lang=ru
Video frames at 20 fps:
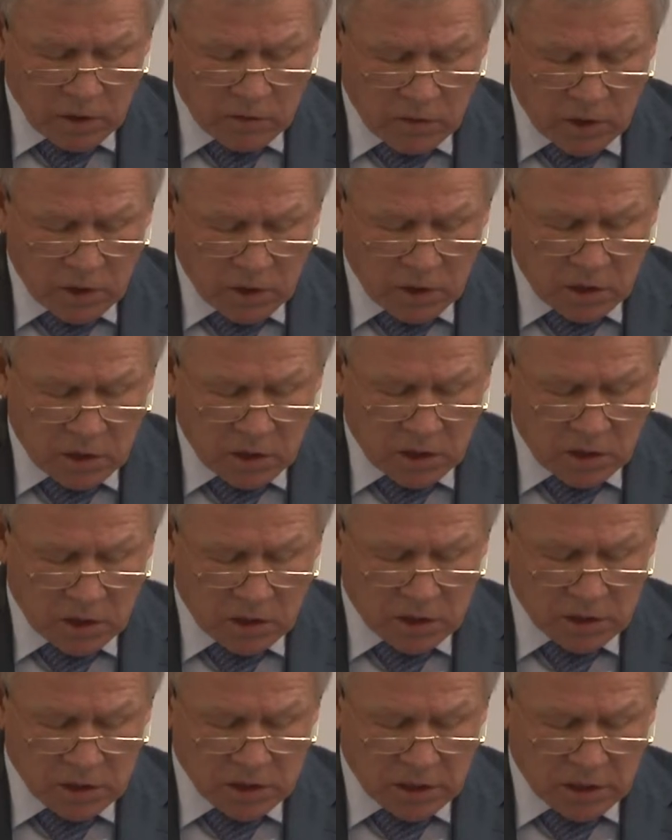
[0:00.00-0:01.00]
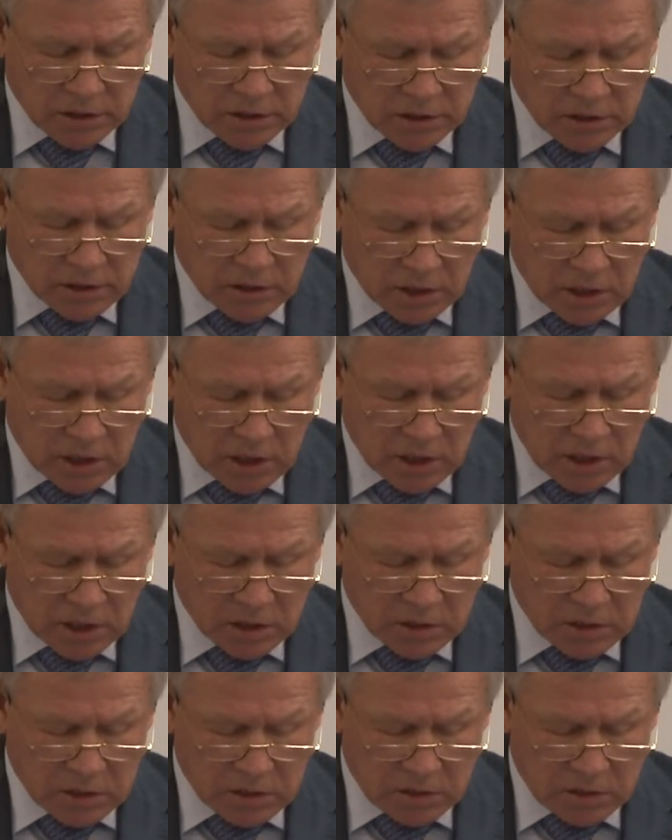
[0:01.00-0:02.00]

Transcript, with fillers: две недели назад состоялось